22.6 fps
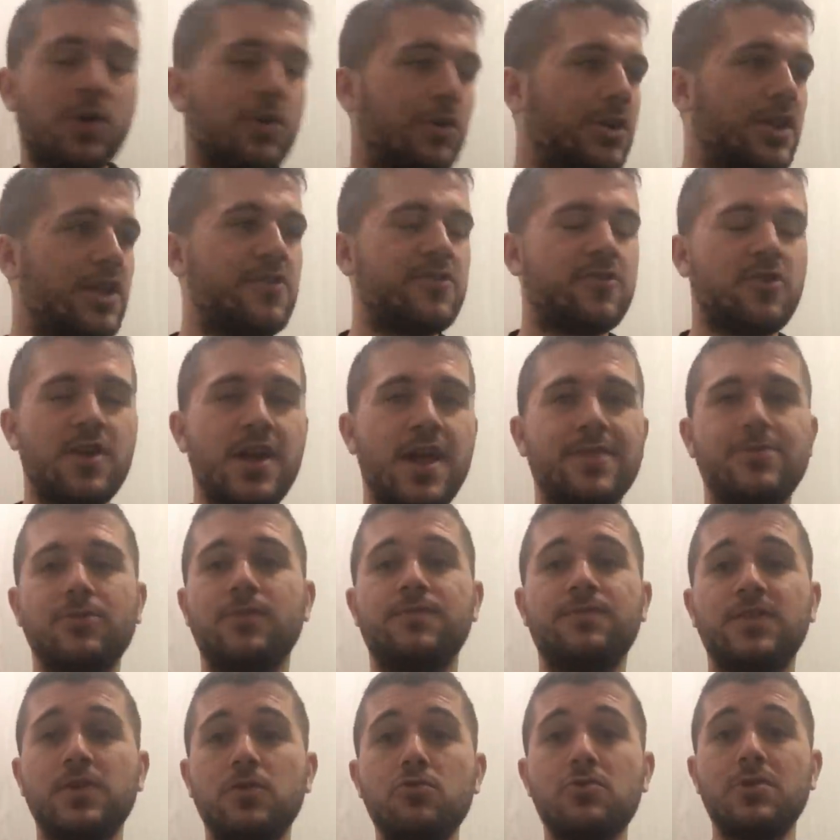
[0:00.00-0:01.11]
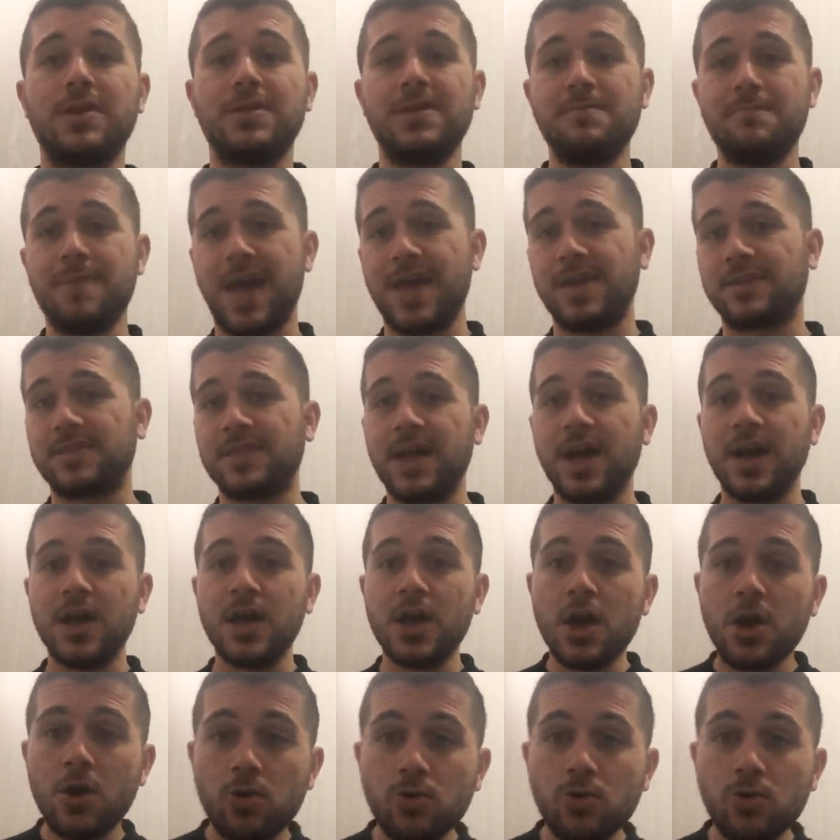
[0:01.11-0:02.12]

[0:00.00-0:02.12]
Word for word: collezionando figure di merda